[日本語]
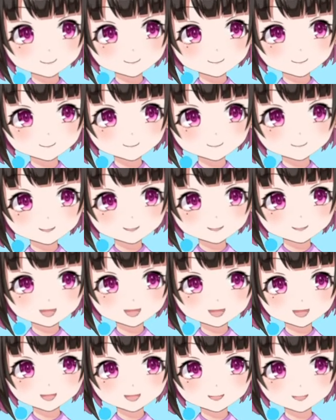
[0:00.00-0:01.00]
サイスタ
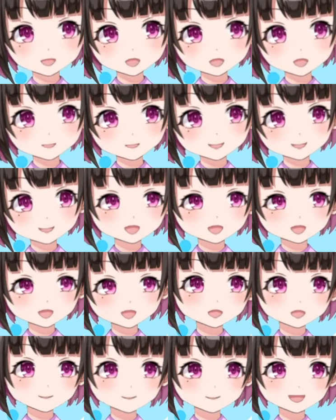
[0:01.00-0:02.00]
全体で戦っ
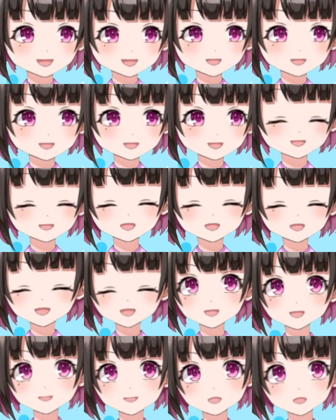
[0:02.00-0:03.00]
てる感がいいよ
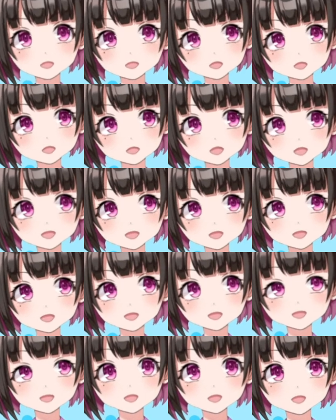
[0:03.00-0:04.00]
ね。
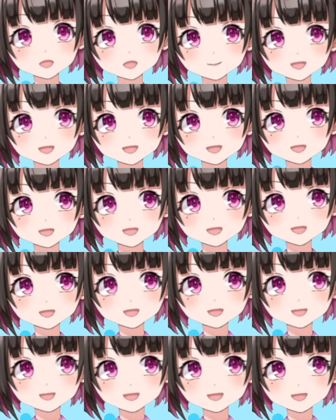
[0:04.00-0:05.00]
いい
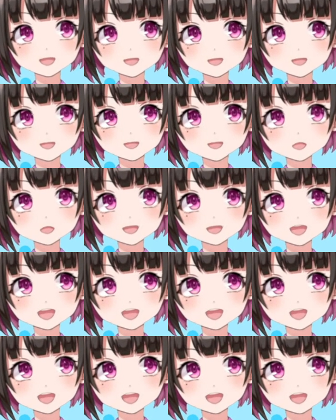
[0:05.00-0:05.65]
よね。